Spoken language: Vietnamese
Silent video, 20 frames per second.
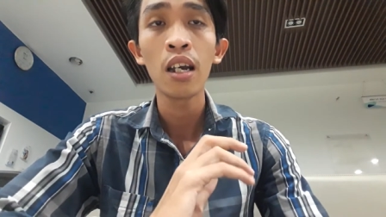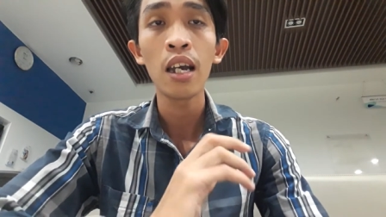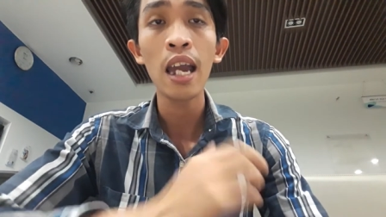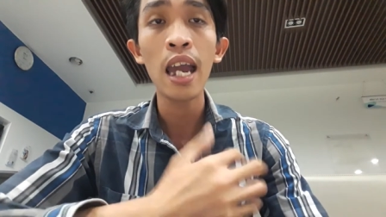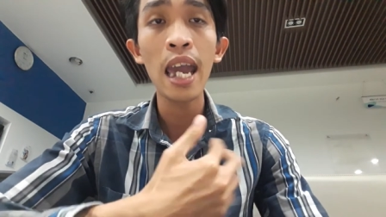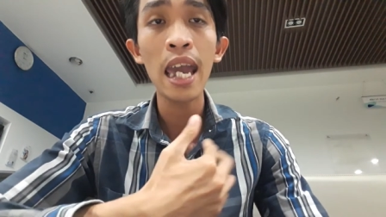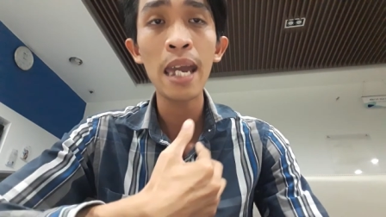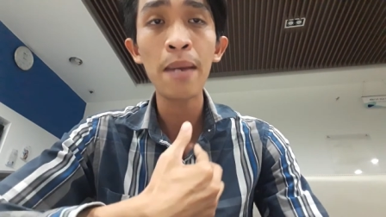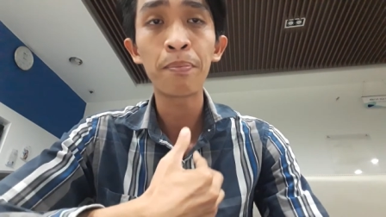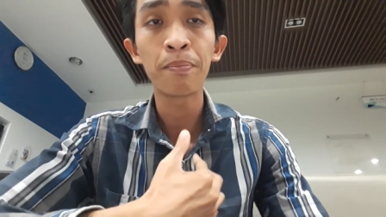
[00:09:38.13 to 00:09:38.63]

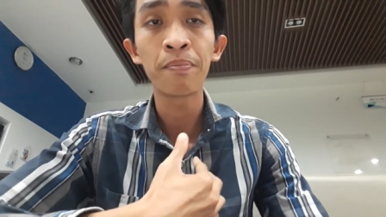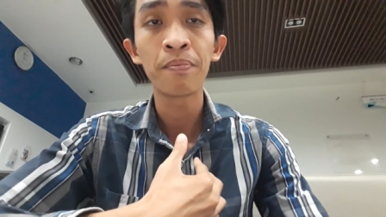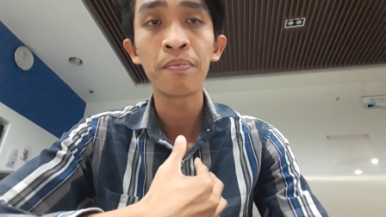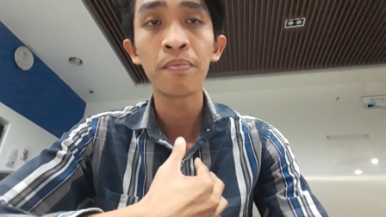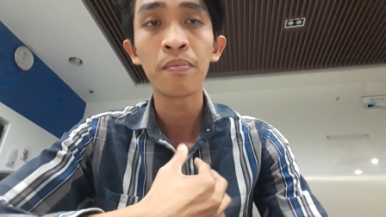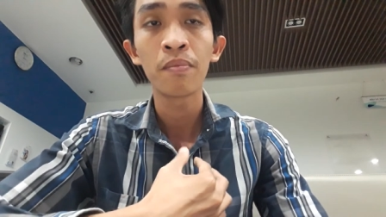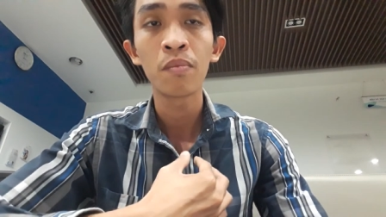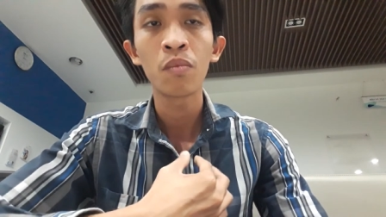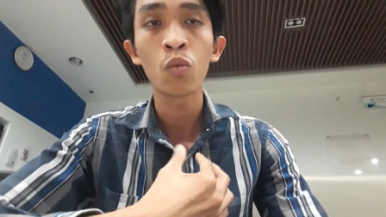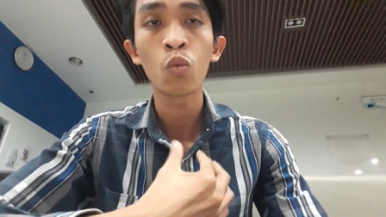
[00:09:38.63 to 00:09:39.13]
em
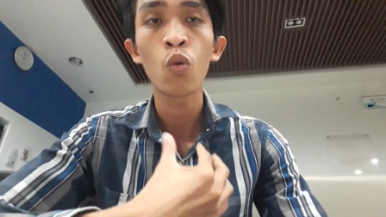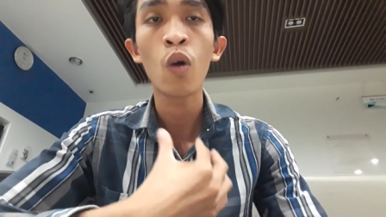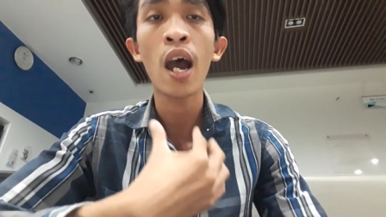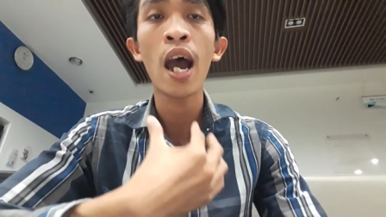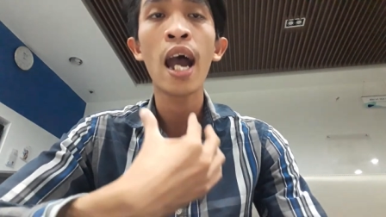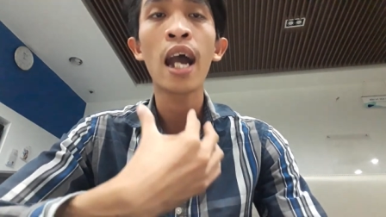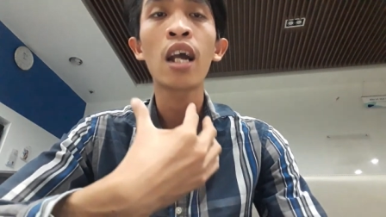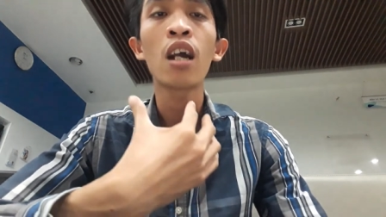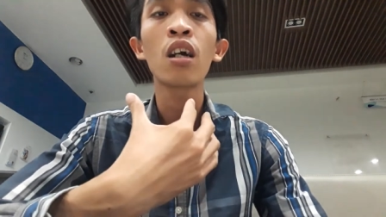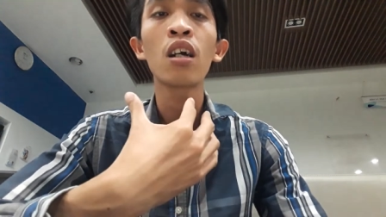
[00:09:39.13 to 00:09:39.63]

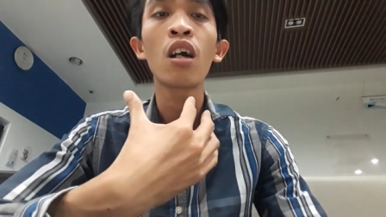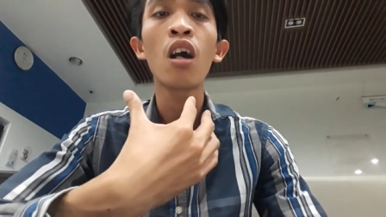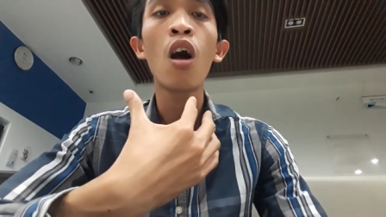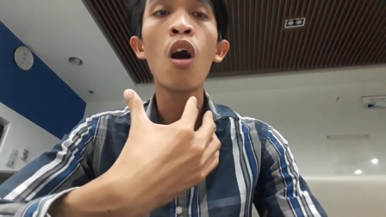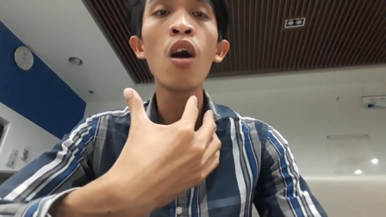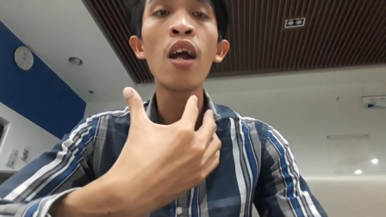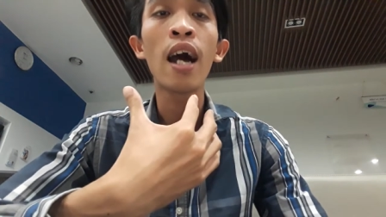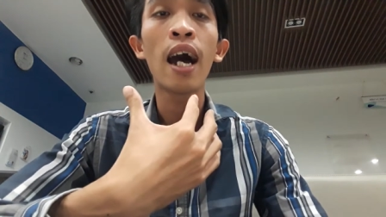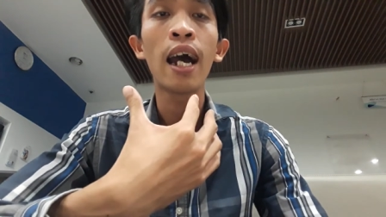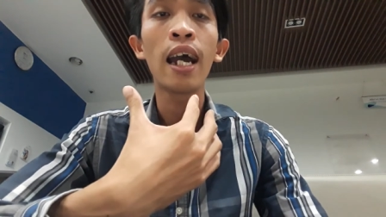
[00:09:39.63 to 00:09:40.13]
và
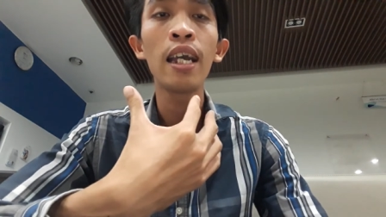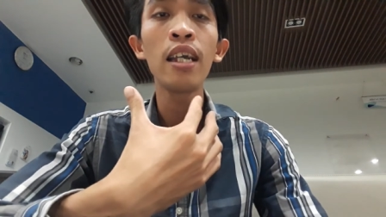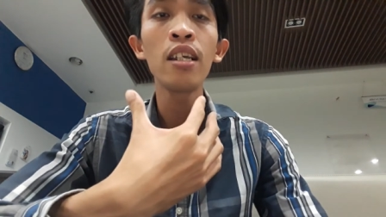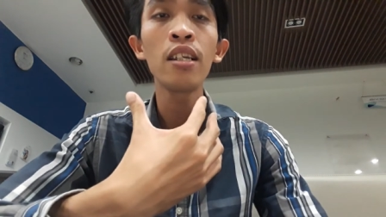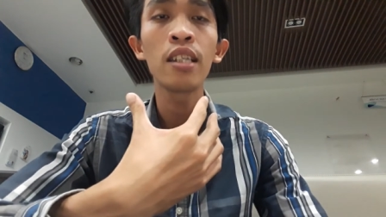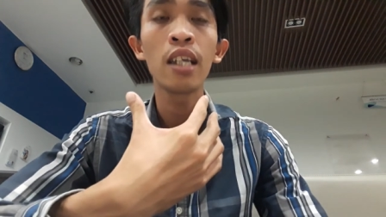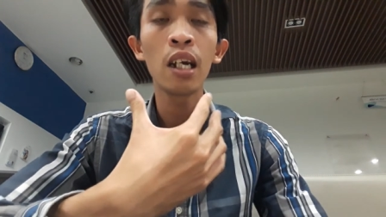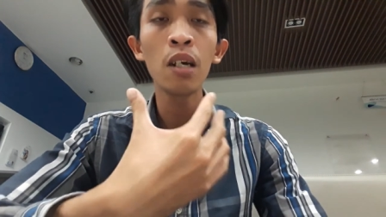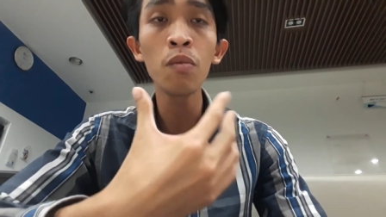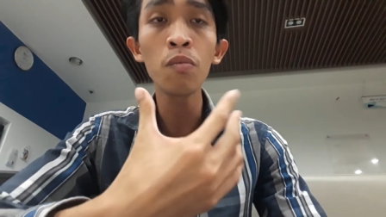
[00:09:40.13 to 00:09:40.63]
có thể
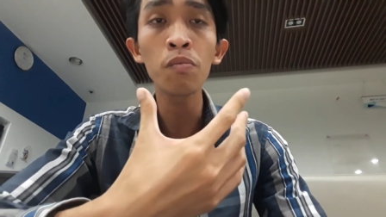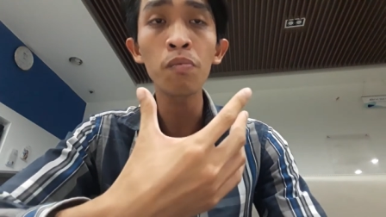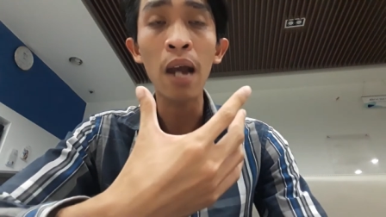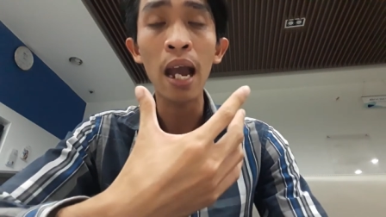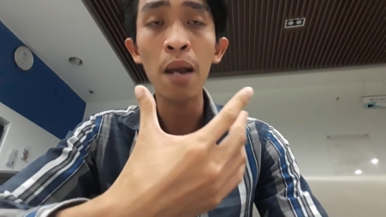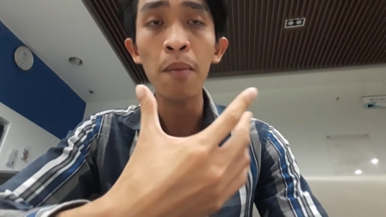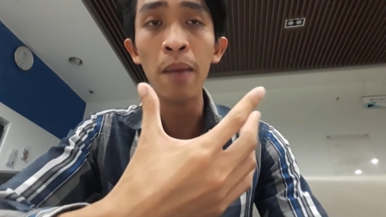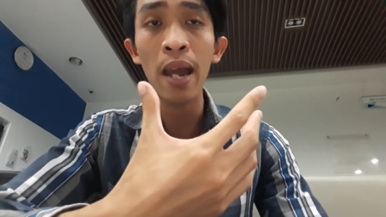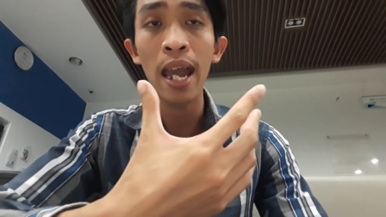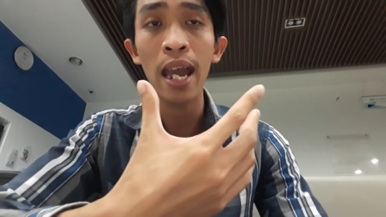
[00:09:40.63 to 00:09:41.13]
những
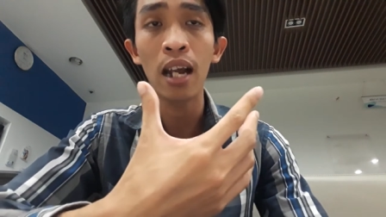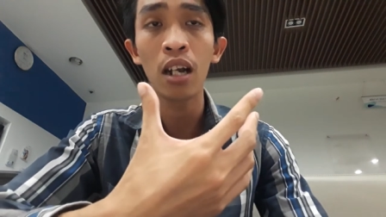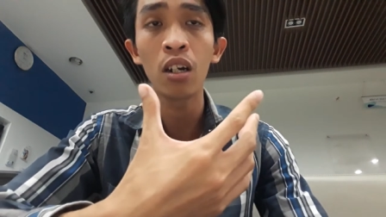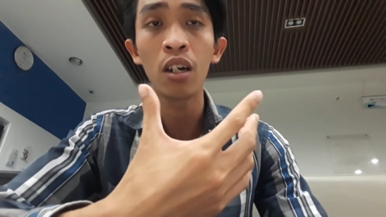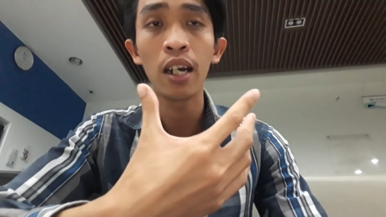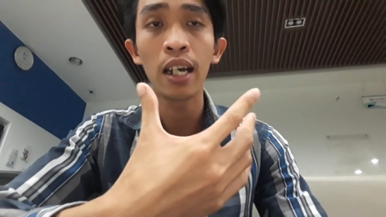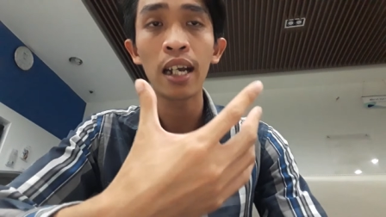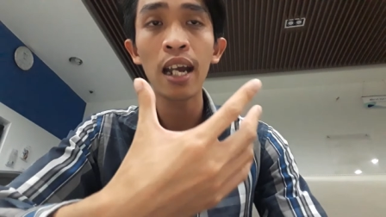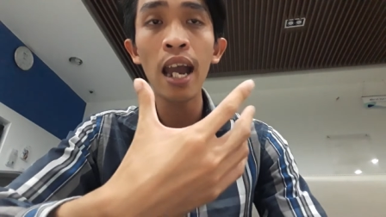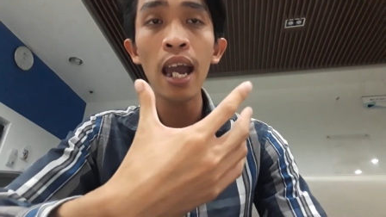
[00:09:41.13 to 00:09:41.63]
bạn bè
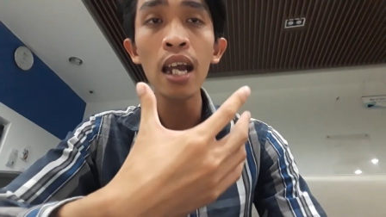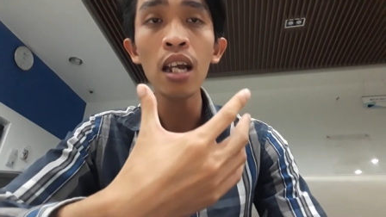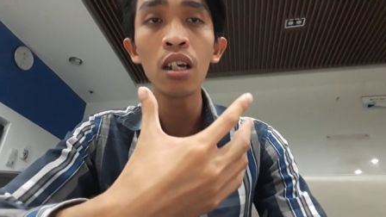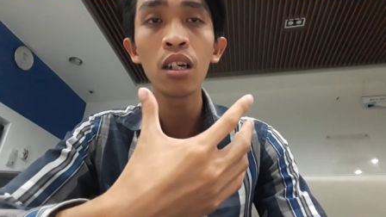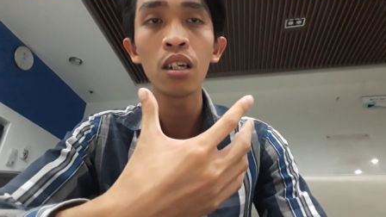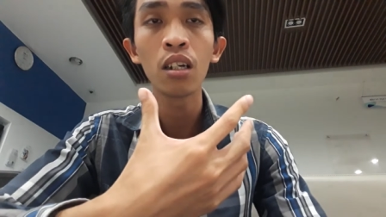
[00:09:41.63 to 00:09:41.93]
người khác